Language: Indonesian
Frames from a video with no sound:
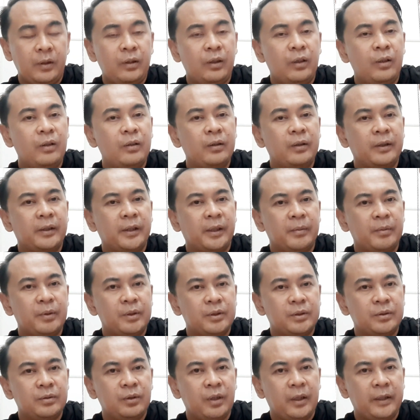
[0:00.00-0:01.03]
oke
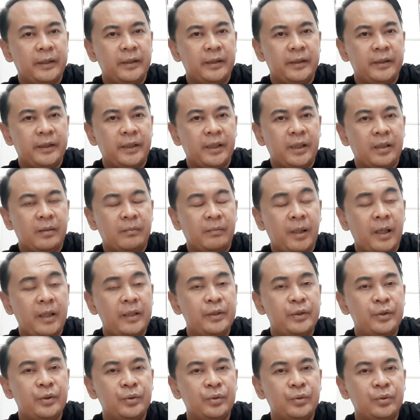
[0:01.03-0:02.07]
bosku akhirnya
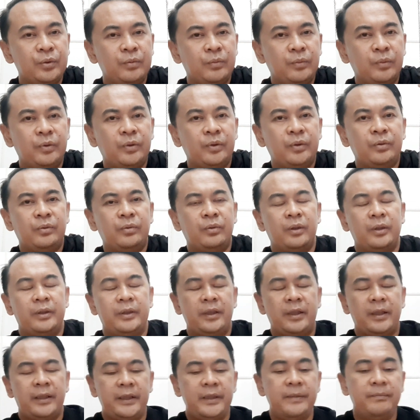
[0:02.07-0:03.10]
maju mundur
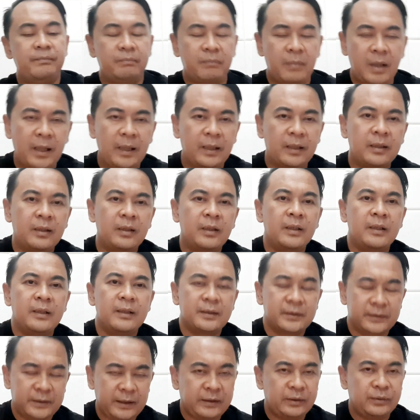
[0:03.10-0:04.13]
ya imbang
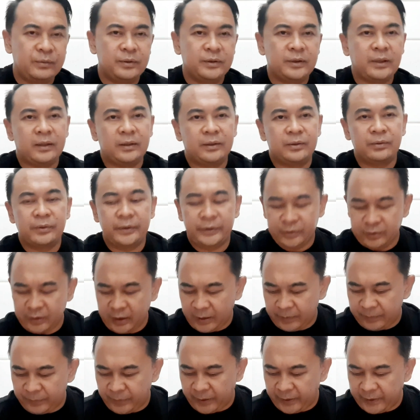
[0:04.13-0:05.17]
satu satu
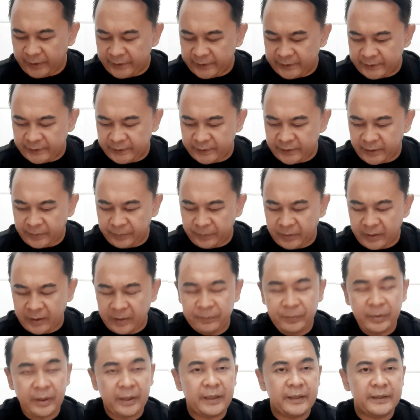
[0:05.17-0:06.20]
itulah prediksi
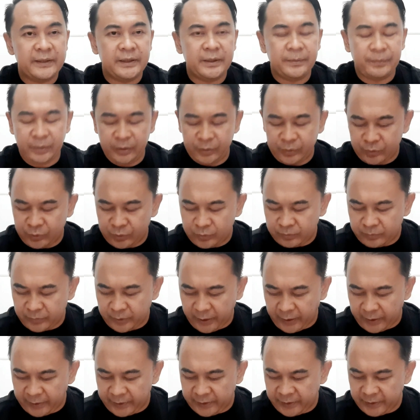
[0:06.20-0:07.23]
daripada prediksi pendulum
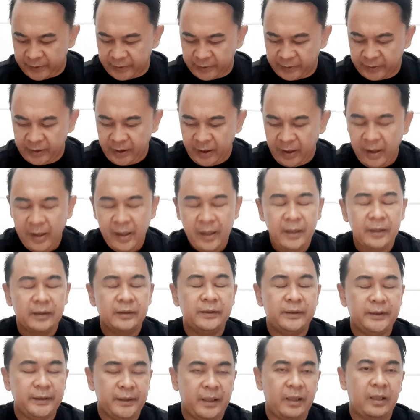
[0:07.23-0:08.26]
kali ini
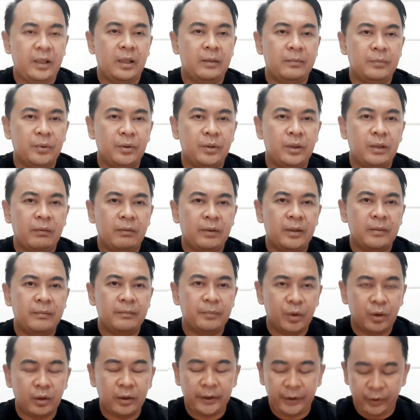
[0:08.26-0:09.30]
tidak lawan
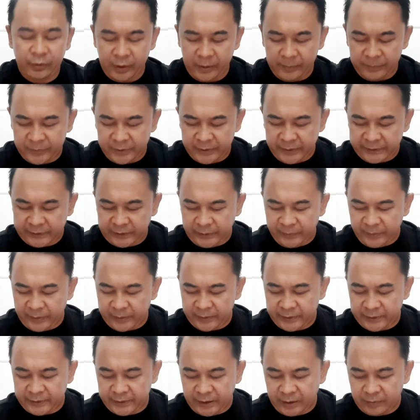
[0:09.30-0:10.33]
Borneo FC
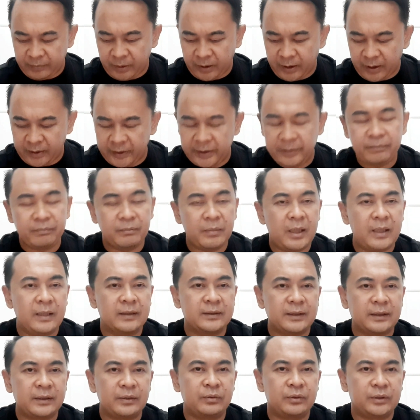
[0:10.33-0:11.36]
seperti sekarang bakal imbang
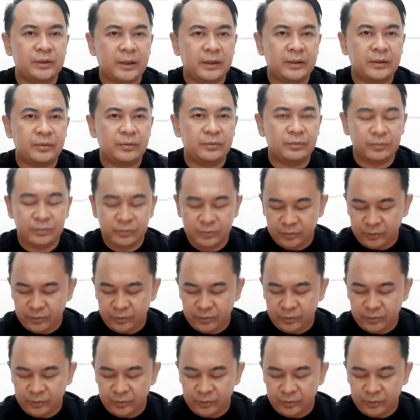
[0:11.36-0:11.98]
satu-satu.